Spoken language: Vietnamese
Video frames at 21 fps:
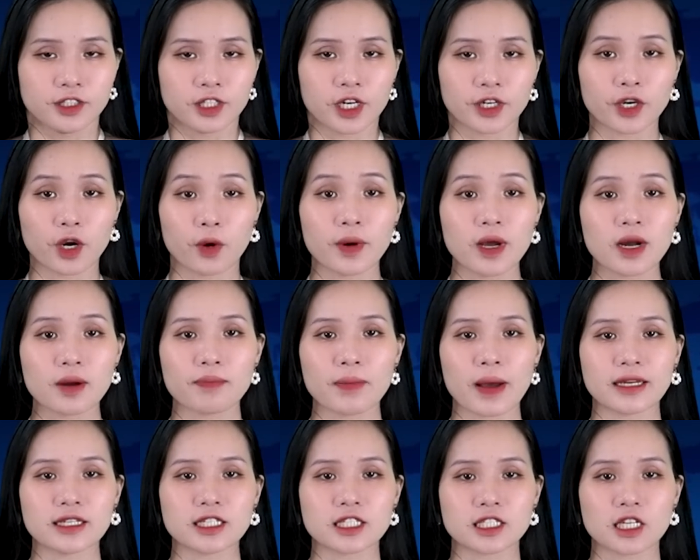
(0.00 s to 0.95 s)
Trận động đất
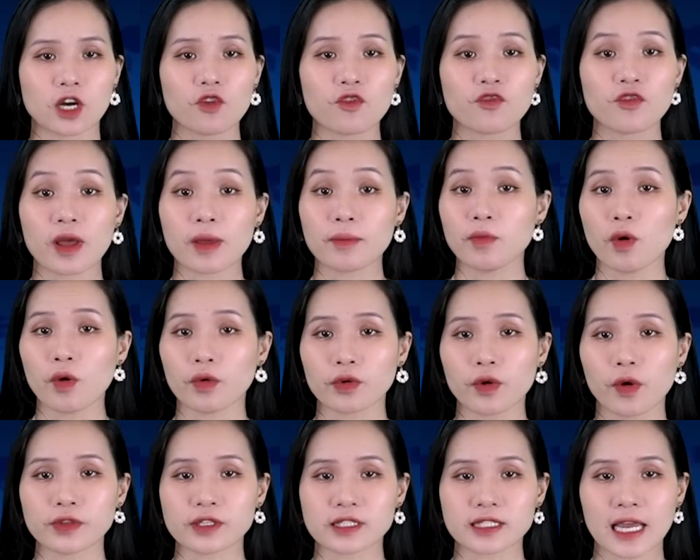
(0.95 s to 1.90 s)
mạnh 6,1
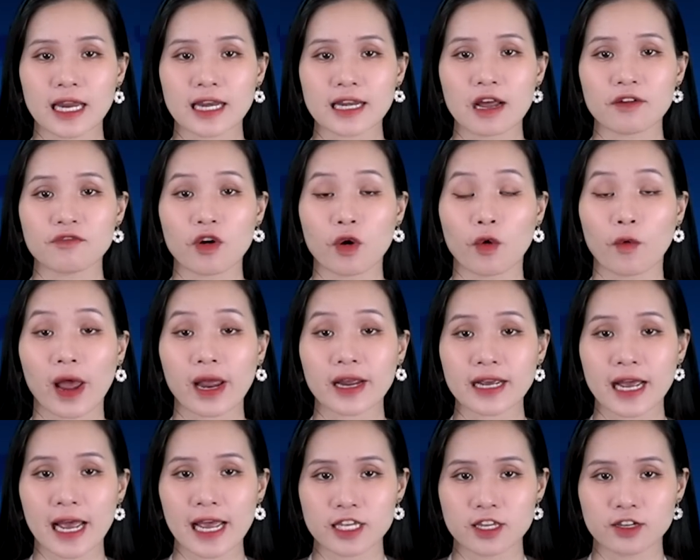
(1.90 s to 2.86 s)
độ xảy ra vào
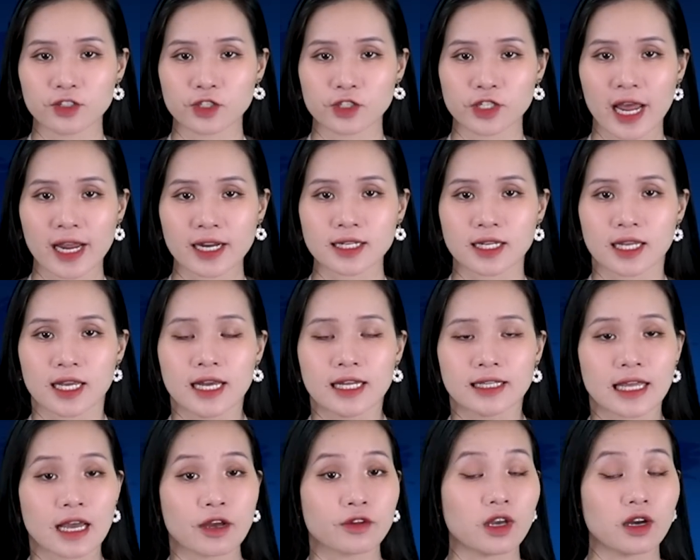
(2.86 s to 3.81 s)
khoảng 2 giờ sáng,
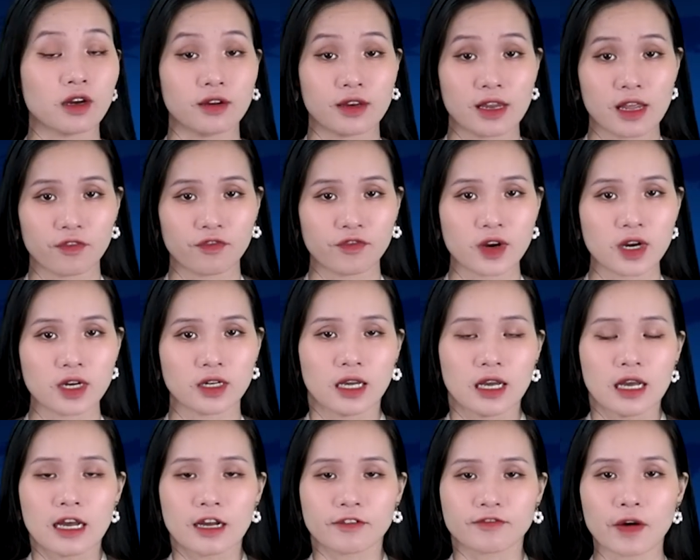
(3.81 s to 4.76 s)
theo giờ địa phương,
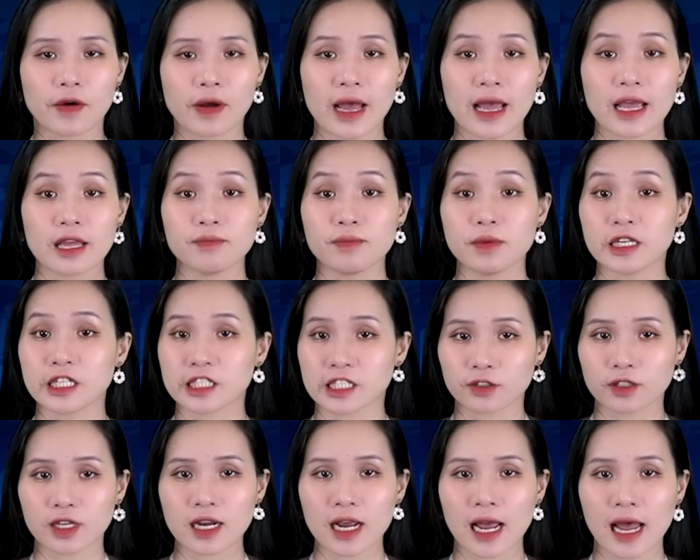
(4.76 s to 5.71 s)
vào ngày
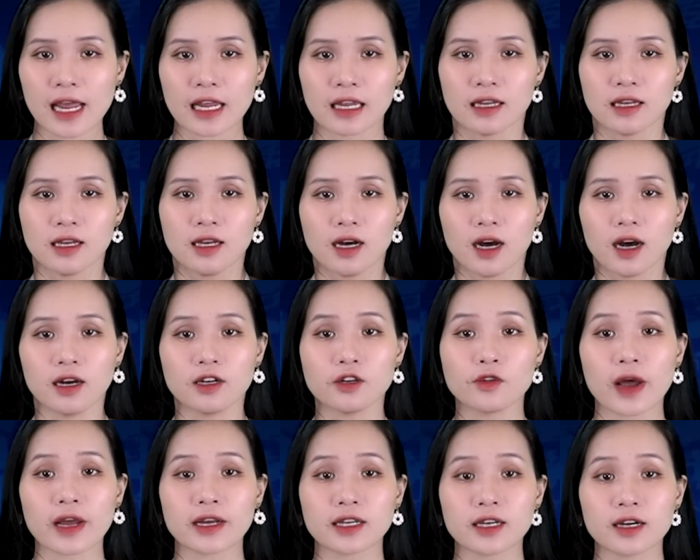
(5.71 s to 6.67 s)
16 tháng 2, ở
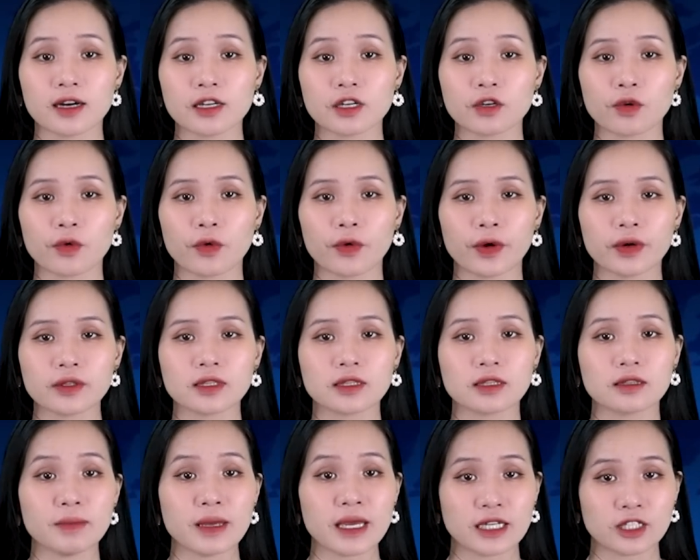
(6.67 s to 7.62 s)
ngoài khơi của
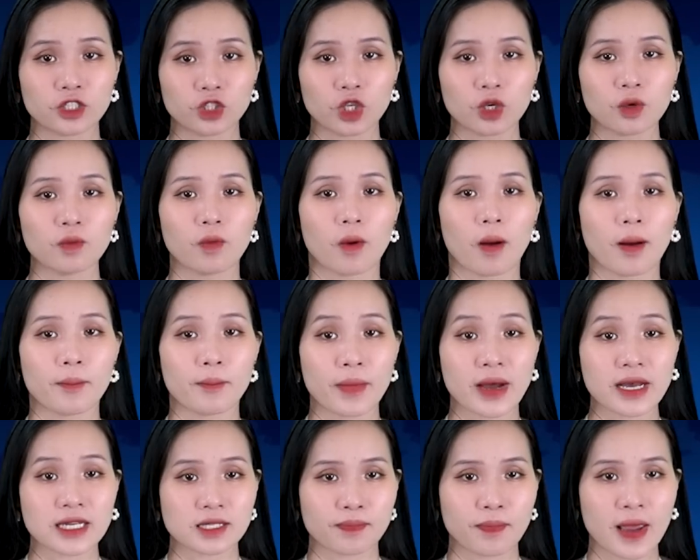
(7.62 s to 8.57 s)
miền trung
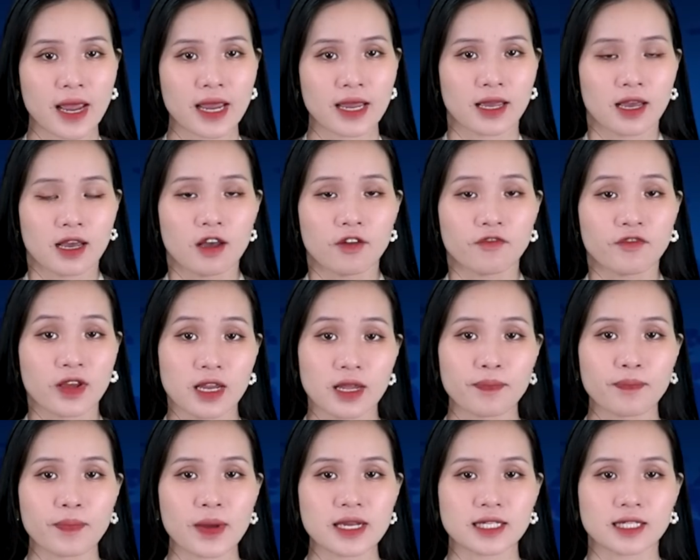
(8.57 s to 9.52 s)
Masbay,
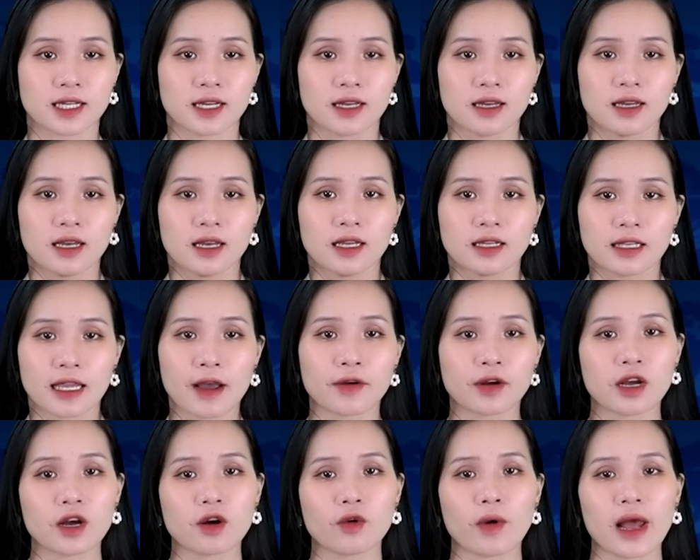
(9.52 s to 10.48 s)
Philippines, theo
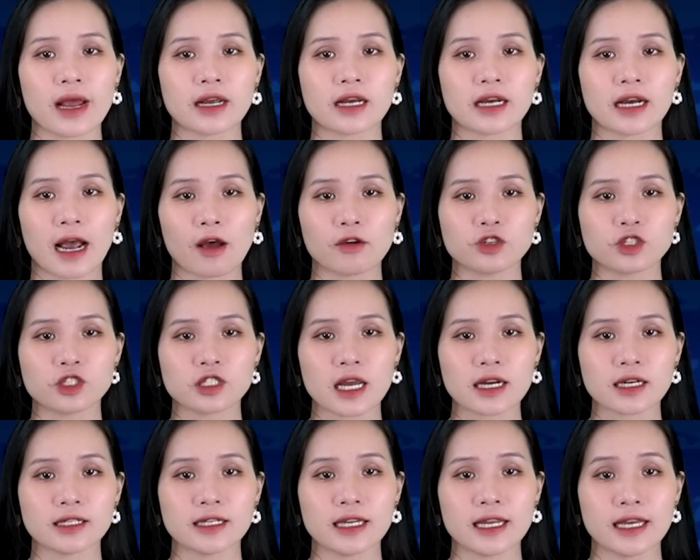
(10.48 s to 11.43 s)
Cơ quan Khảo
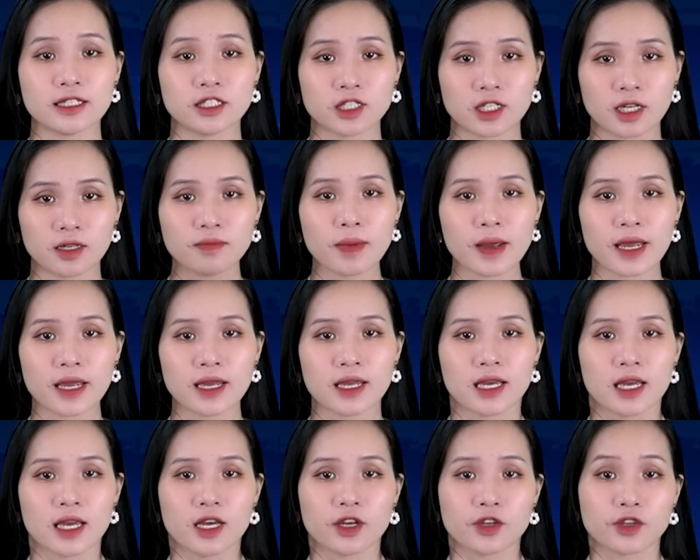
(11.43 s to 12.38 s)
sát Địa chấn Mỹ,
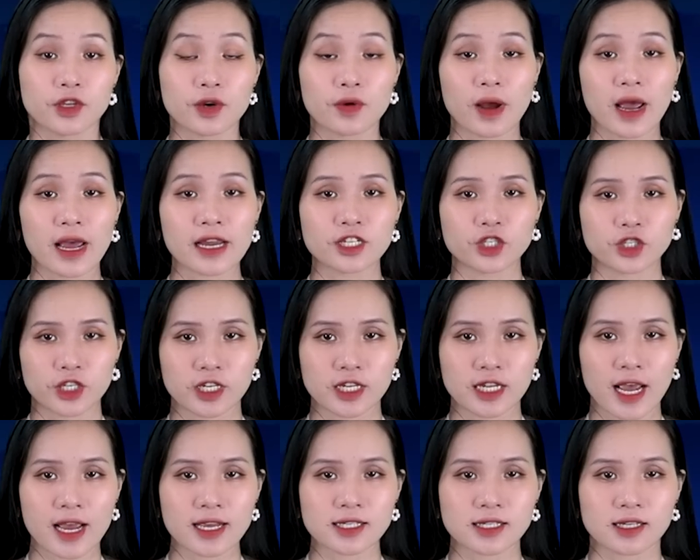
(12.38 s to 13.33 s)

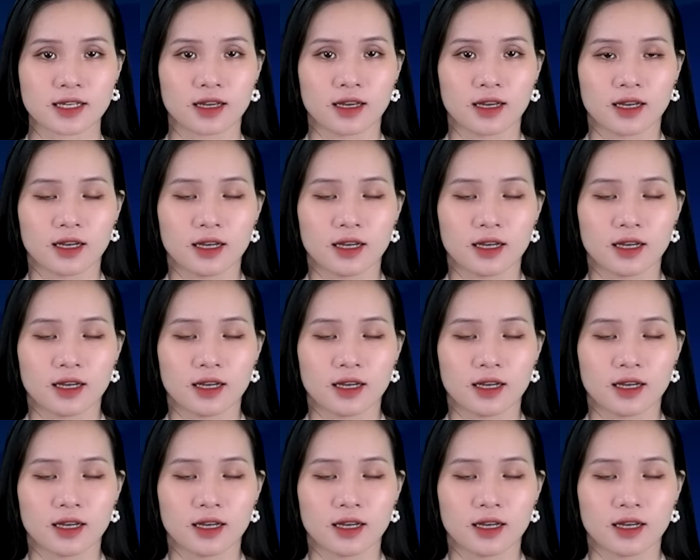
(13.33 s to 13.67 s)
USGS.